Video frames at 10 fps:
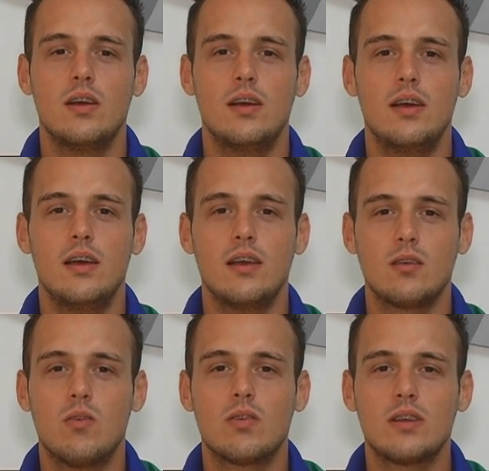é, em
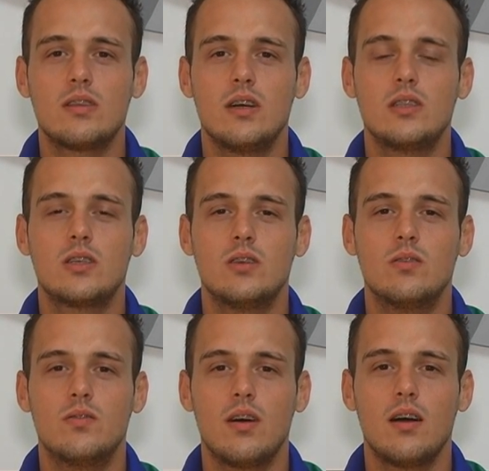qualquer cidade que
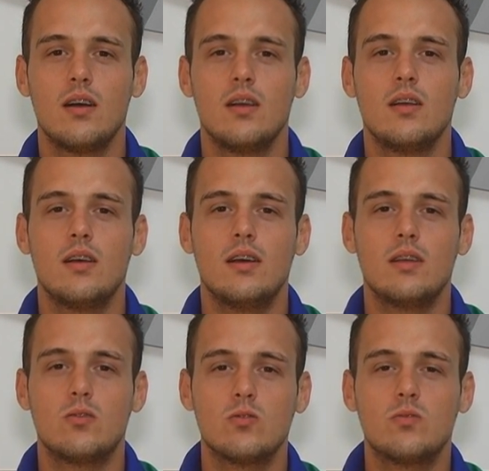eu vá,
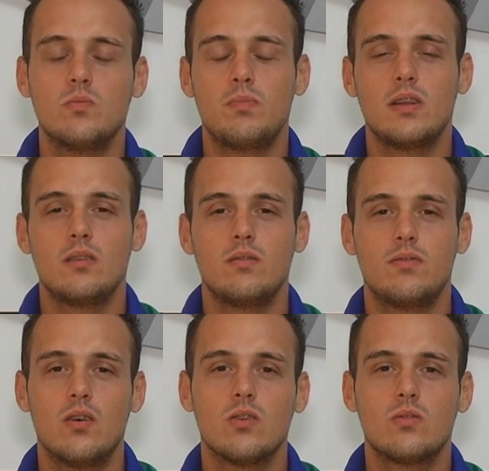é, todos me pedem
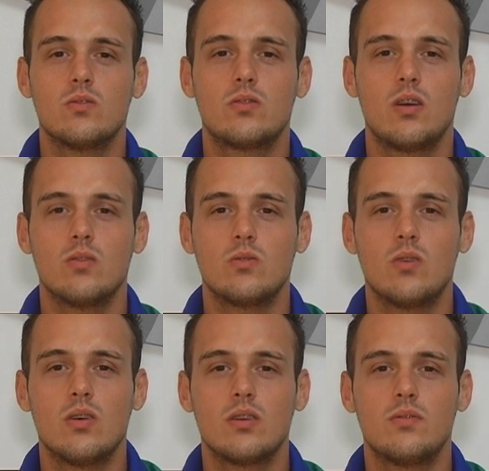fotos,
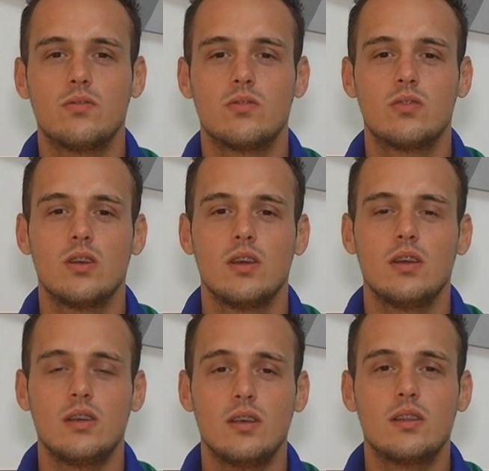autógrafos
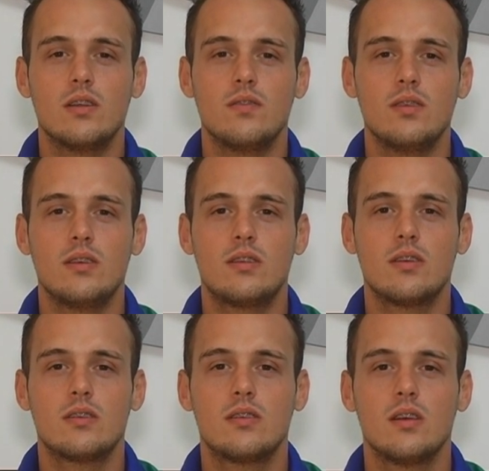e
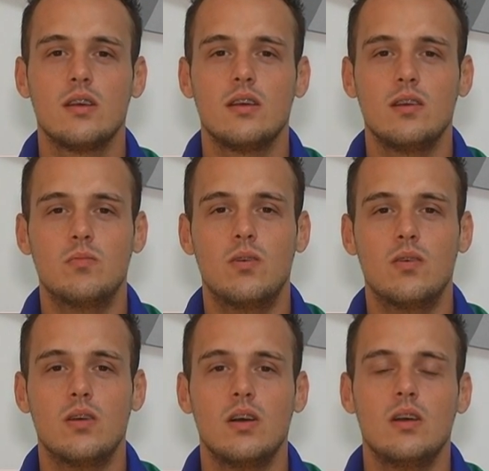entrevistas, e
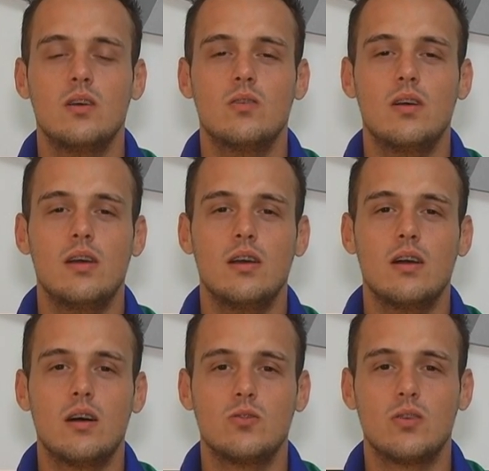bom, é,
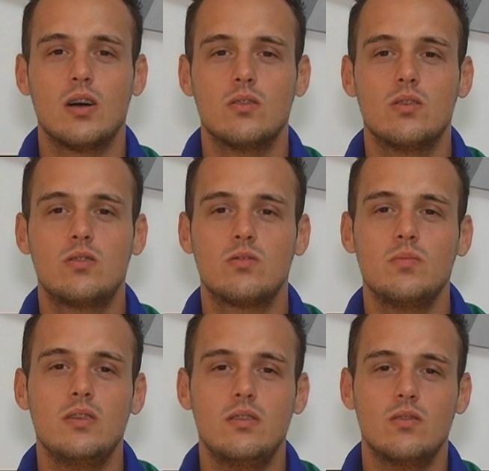aos jogadores
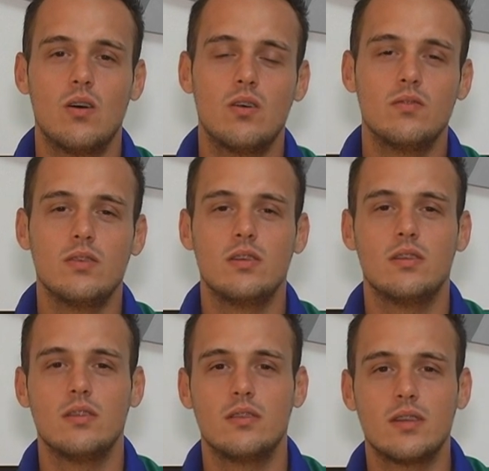sub-9,
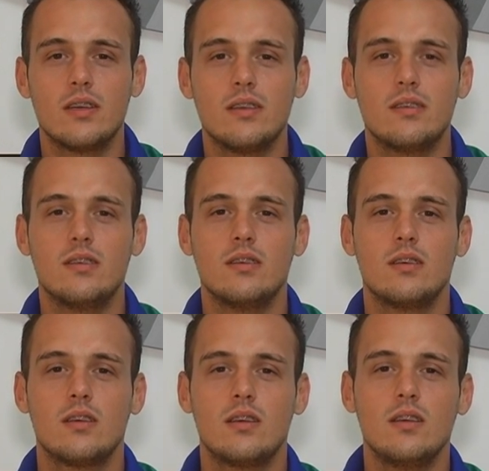13,
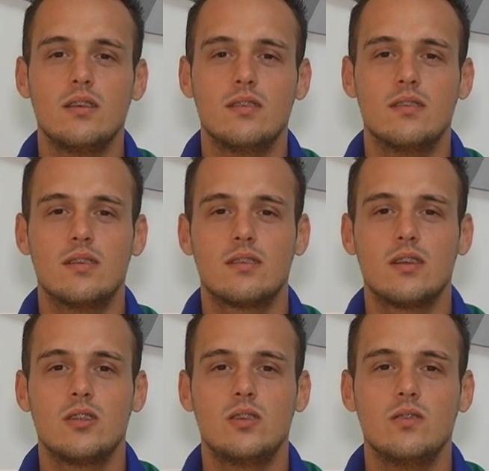15,
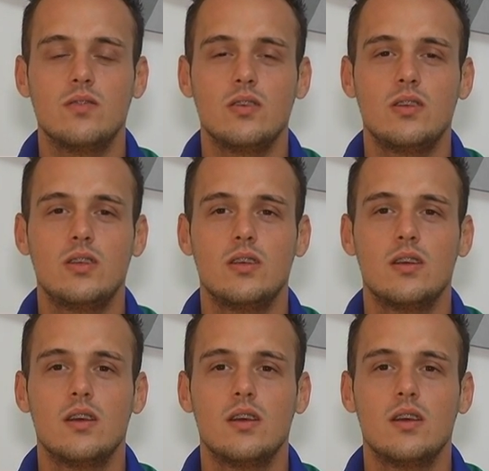17 e 20.